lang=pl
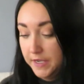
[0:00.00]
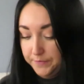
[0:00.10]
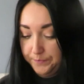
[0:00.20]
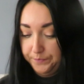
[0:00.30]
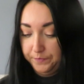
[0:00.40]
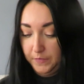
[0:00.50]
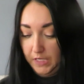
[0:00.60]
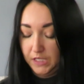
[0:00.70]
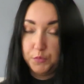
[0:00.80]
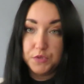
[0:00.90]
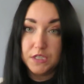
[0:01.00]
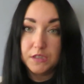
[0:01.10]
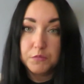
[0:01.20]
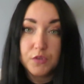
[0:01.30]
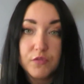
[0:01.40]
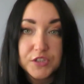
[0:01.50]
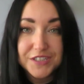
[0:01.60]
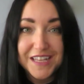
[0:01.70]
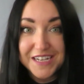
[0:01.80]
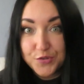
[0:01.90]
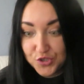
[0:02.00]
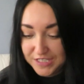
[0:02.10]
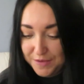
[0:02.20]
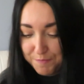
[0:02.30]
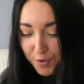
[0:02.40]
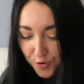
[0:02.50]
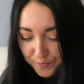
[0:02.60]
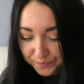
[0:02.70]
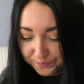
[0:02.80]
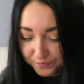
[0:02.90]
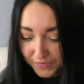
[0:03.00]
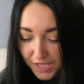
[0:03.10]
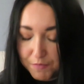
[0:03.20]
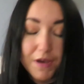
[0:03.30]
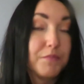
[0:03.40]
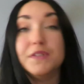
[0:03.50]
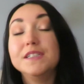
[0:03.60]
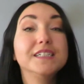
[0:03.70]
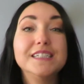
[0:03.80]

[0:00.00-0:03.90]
Mm, a tak poza tym to właśnie teraz już sępo i mamy,